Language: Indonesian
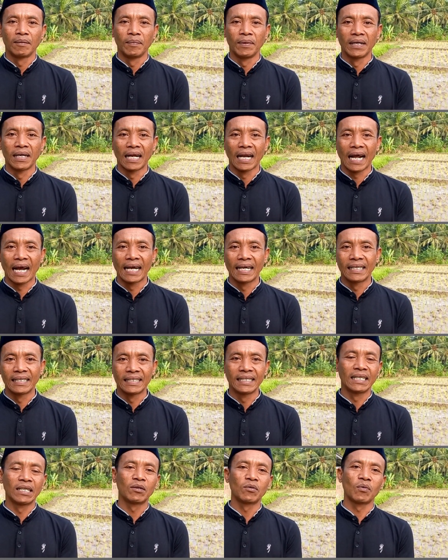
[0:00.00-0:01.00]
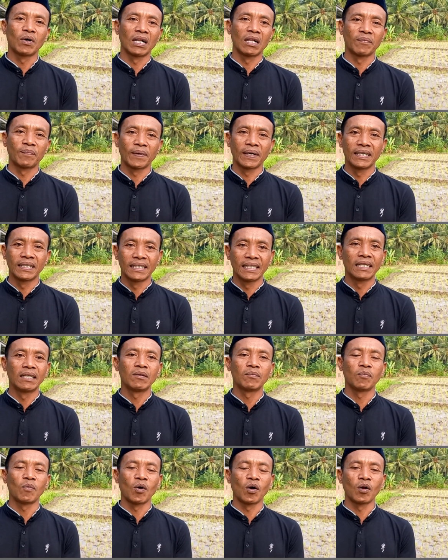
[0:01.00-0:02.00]
Minal Aizin wal Faizin
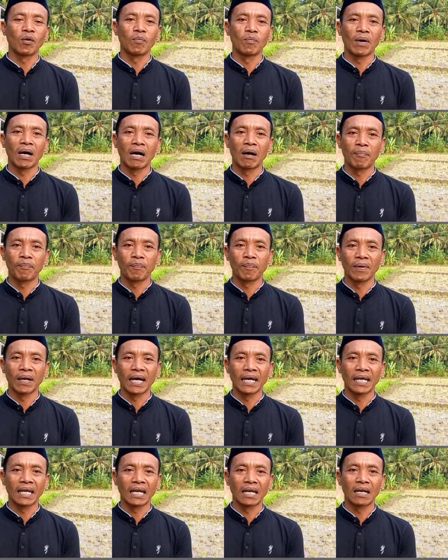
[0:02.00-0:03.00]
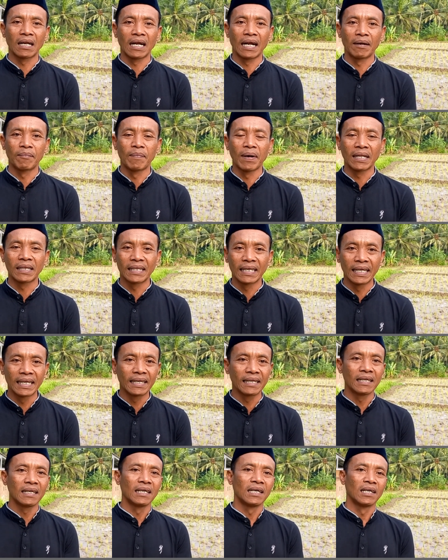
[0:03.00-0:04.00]
Mohon maaf lahir dan
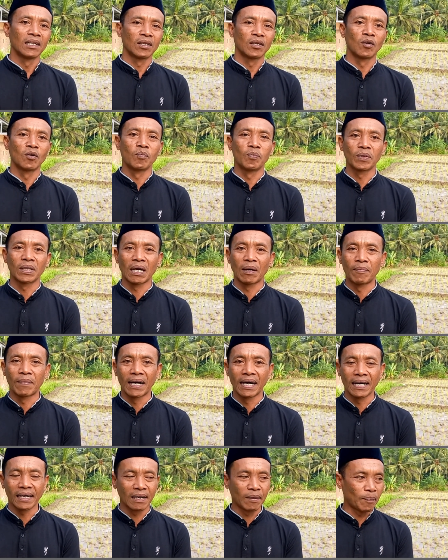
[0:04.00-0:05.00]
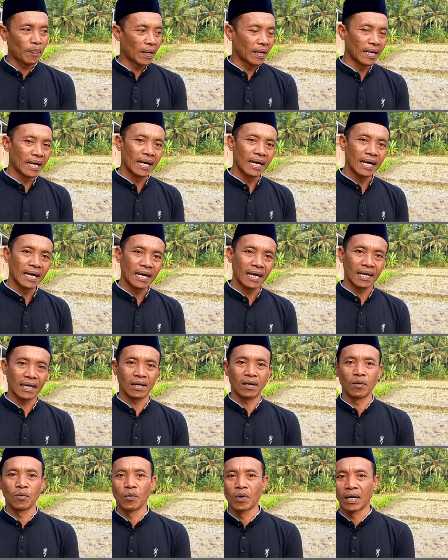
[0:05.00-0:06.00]
batin Terutama kepada
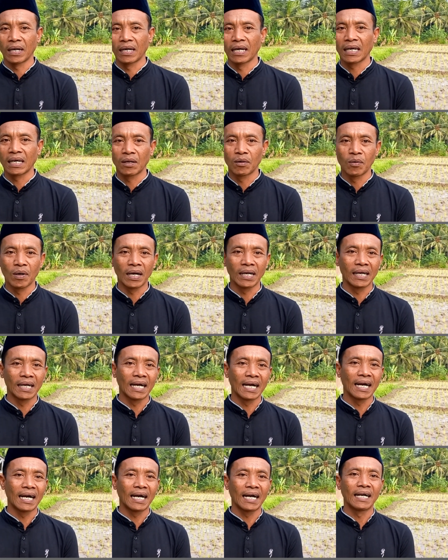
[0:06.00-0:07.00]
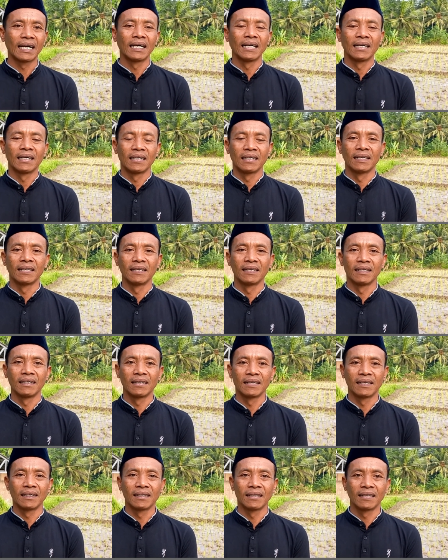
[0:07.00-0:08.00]
keluarga-keluarga e,
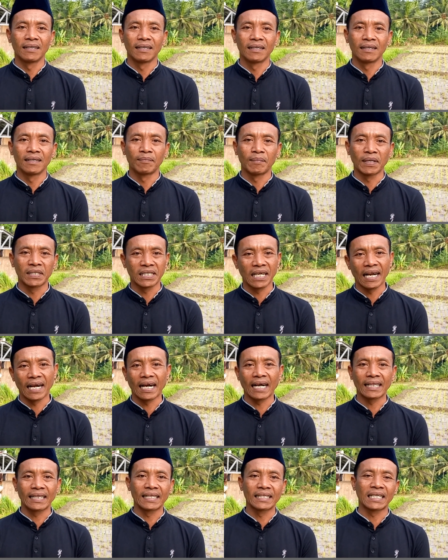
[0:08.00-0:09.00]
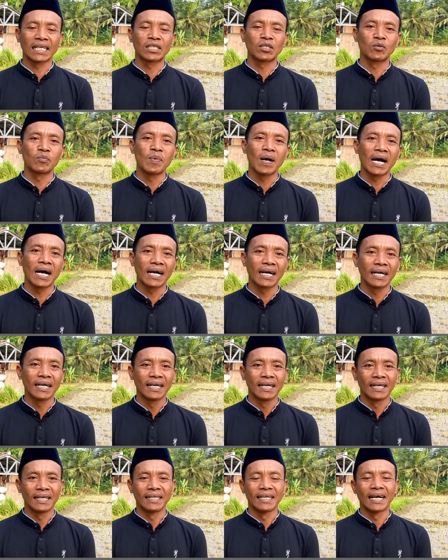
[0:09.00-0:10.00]
Masyarakat Desa Subang
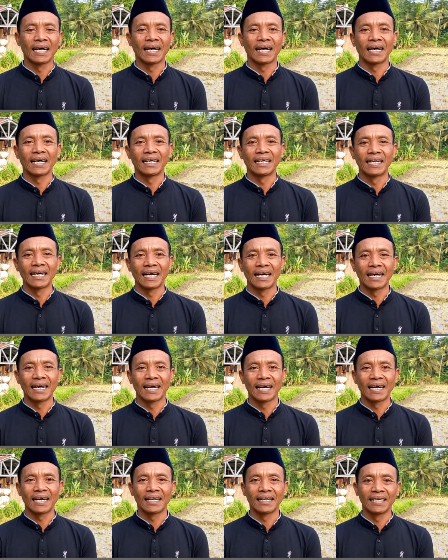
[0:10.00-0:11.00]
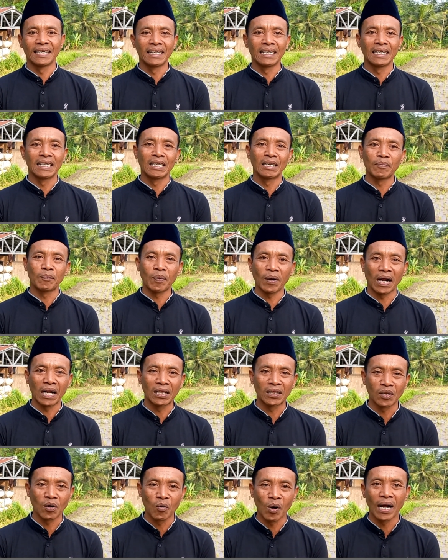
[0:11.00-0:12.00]
Yang ada di
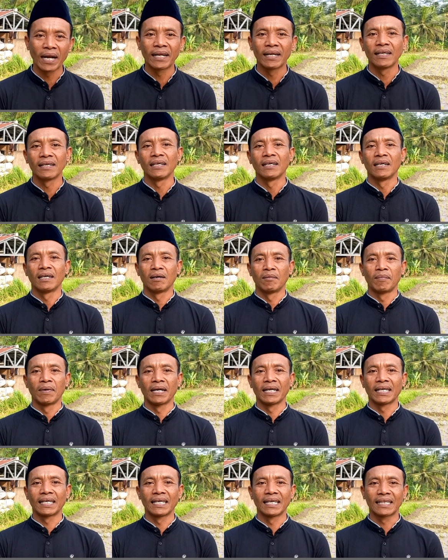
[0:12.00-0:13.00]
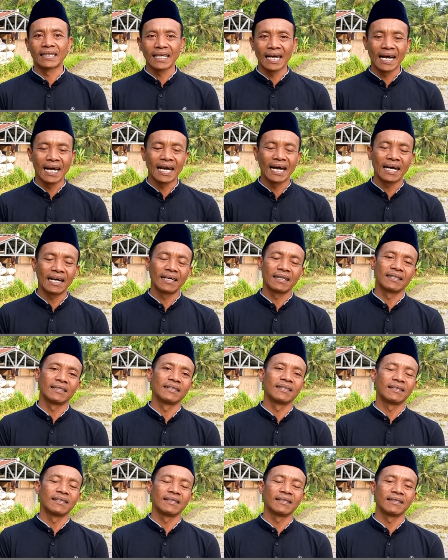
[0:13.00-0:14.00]
perantauan Mari kita e,